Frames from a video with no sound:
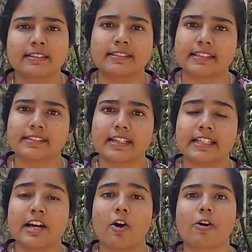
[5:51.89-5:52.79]

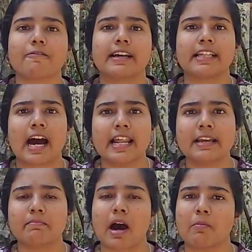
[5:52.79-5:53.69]
संसदीय और
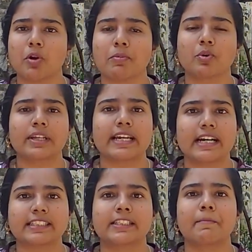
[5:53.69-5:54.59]
वैधानिक मामलों में उनकी
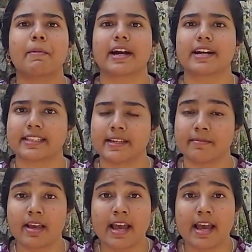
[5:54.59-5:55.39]
अच्छी पकड़ थी